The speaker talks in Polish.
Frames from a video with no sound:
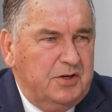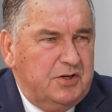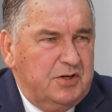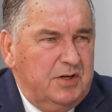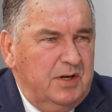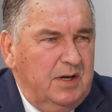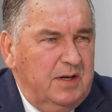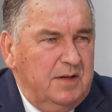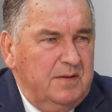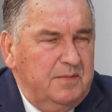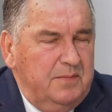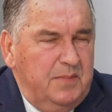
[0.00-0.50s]

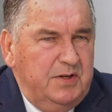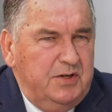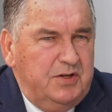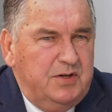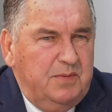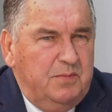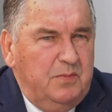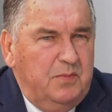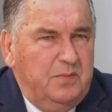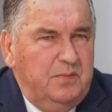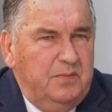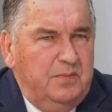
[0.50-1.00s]
że
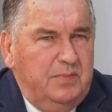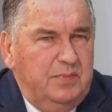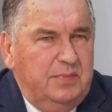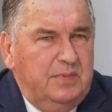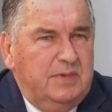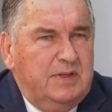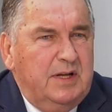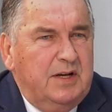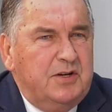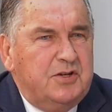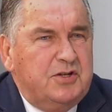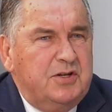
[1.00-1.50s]
będzie
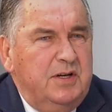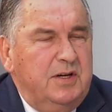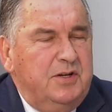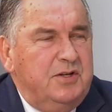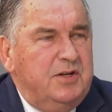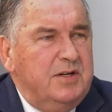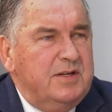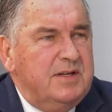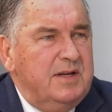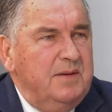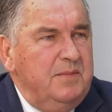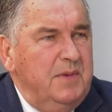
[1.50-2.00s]
także i
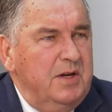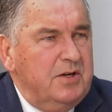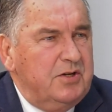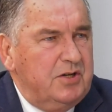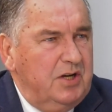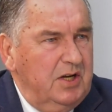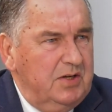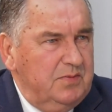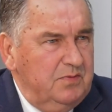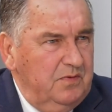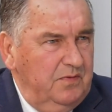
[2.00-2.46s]
gdzie zamieszkać.